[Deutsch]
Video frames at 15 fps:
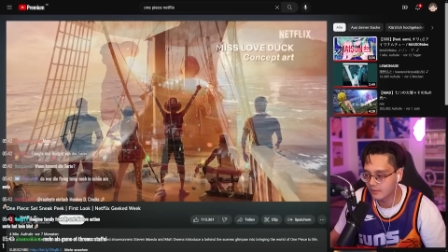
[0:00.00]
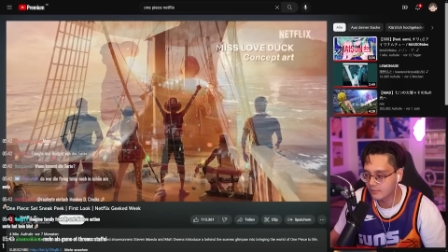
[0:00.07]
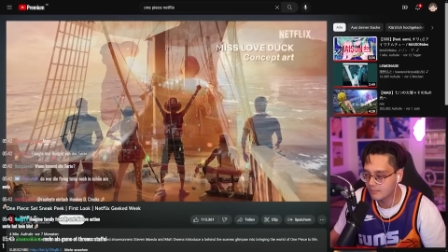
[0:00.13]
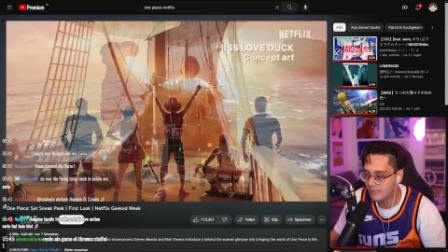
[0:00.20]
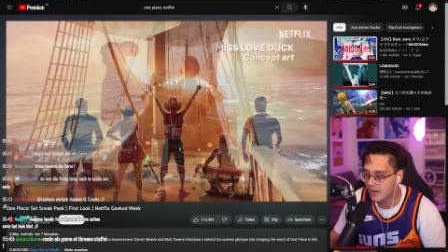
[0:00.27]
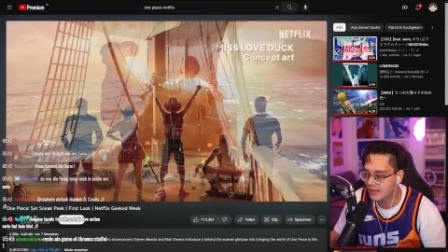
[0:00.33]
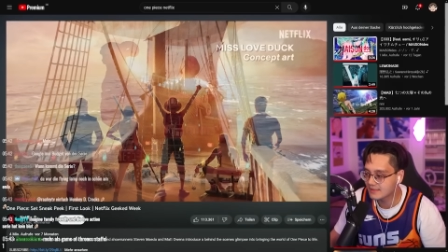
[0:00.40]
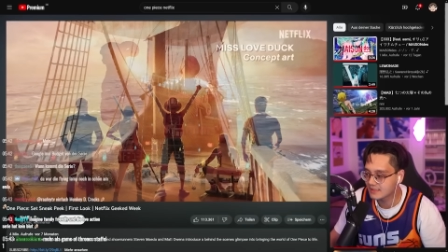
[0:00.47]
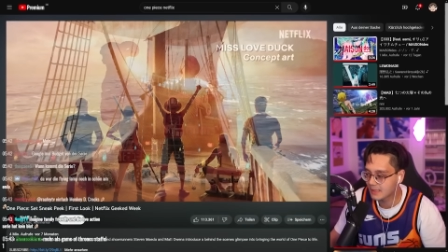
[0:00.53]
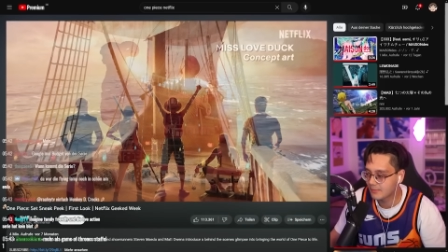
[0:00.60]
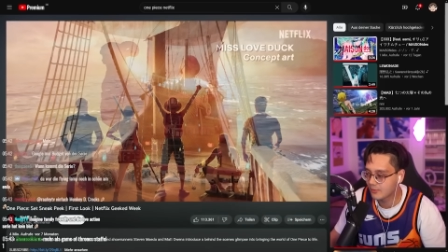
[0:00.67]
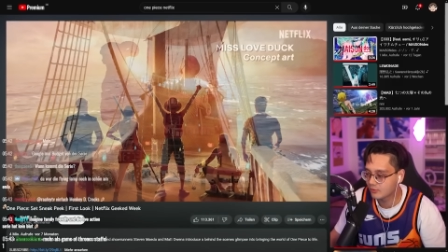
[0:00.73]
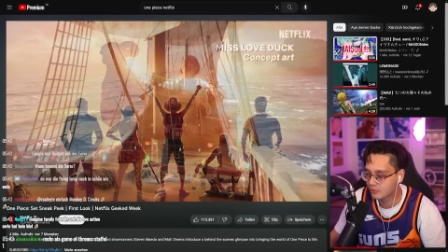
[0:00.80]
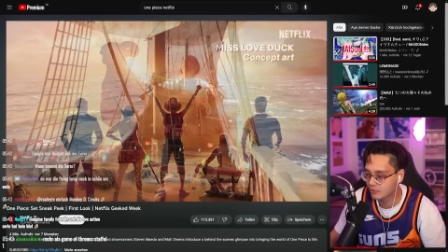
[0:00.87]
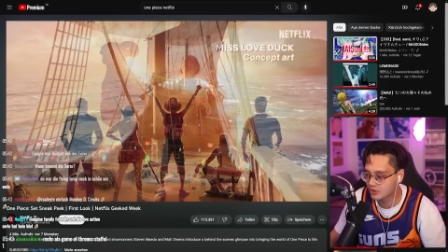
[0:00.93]
Mehr als Game
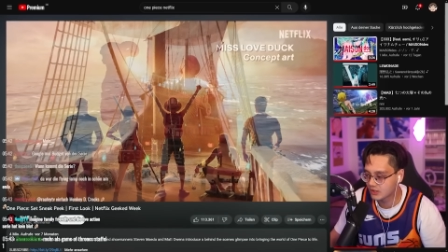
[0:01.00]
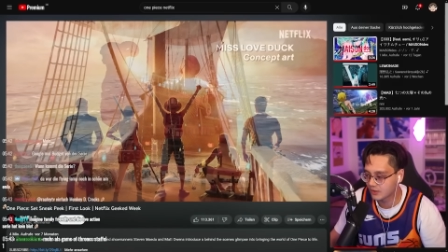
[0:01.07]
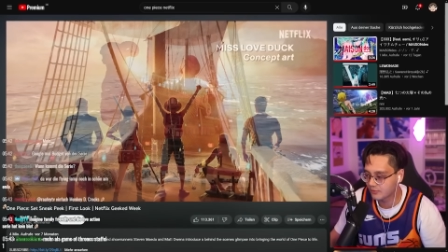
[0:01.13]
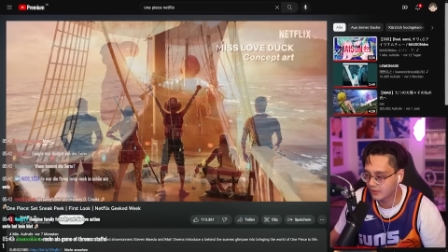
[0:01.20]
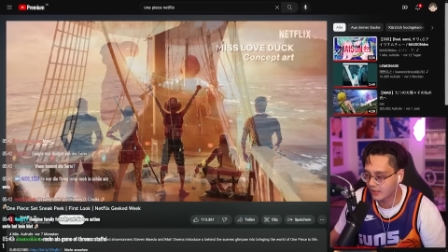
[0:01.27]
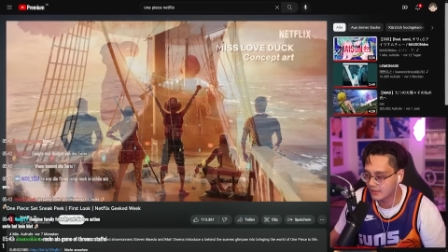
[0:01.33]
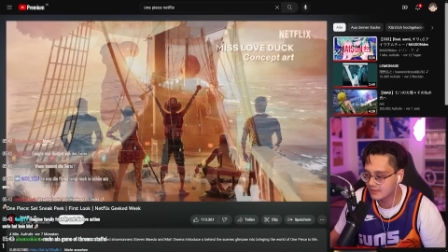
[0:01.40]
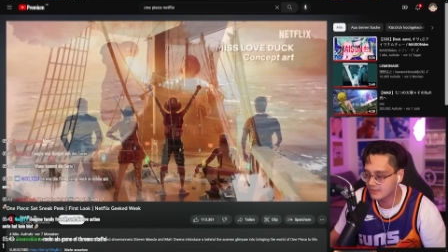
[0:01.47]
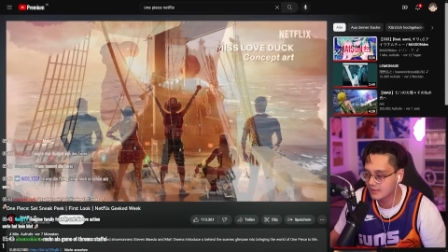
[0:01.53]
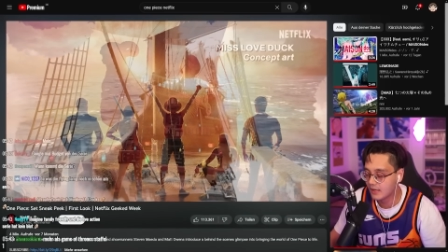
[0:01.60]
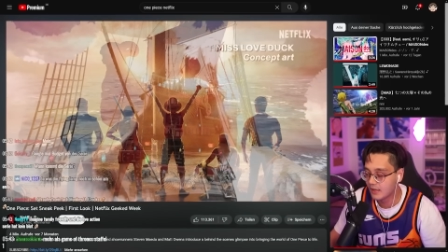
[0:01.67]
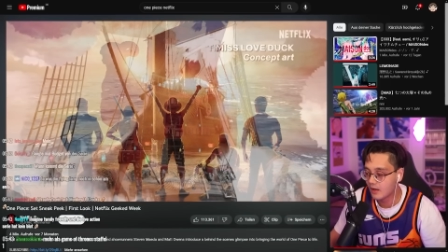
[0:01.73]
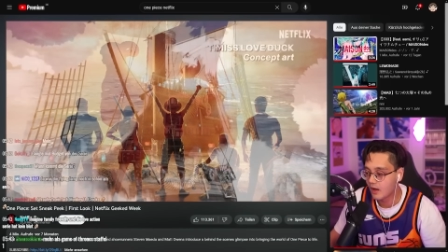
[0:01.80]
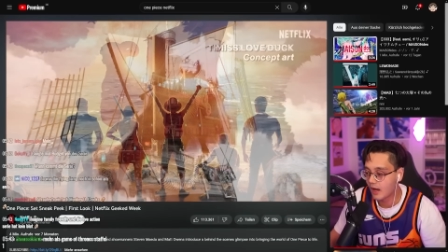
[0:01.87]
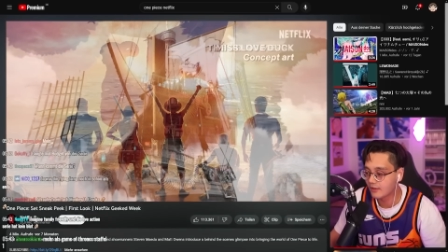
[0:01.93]
of Thrones Staffel 1.
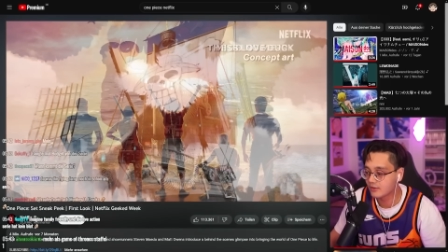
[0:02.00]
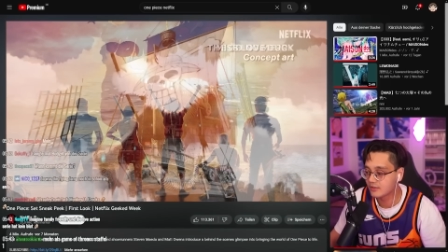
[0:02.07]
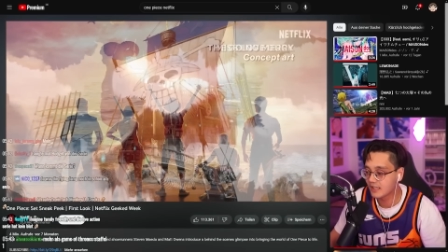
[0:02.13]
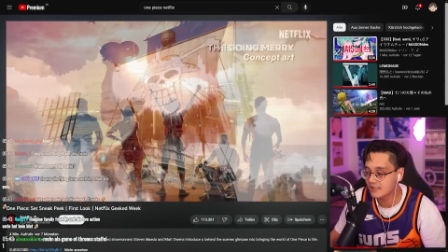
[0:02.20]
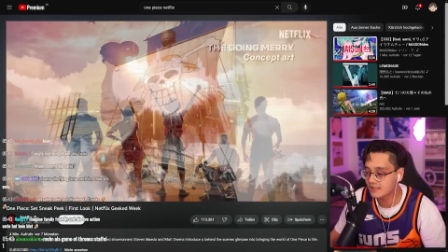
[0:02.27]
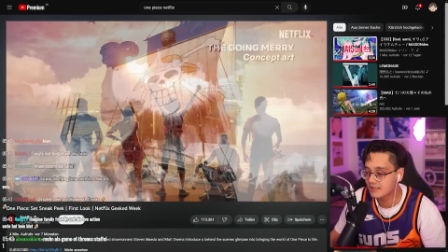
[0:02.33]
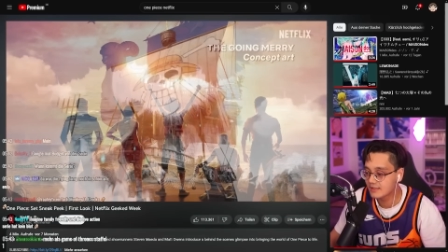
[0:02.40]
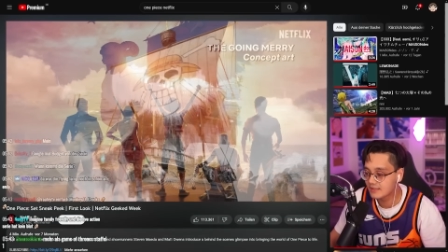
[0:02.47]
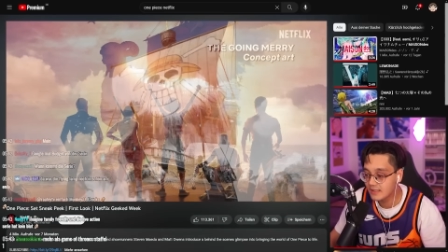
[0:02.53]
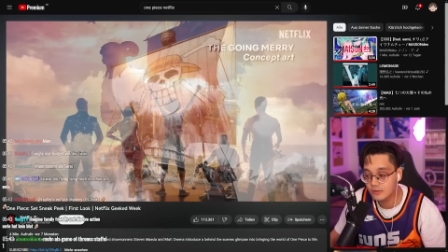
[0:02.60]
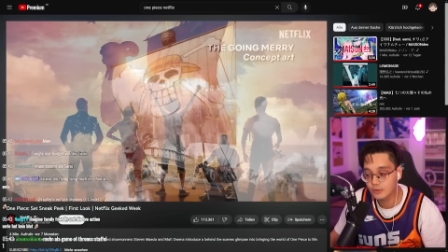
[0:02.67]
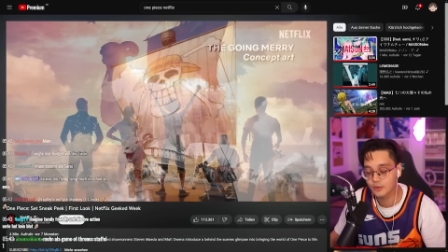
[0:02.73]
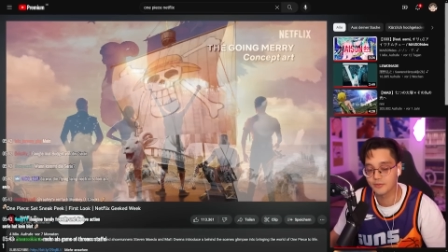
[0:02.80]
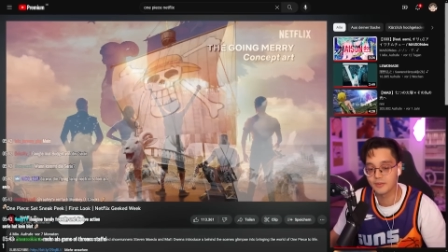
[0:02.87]
Also Destiny Citrus,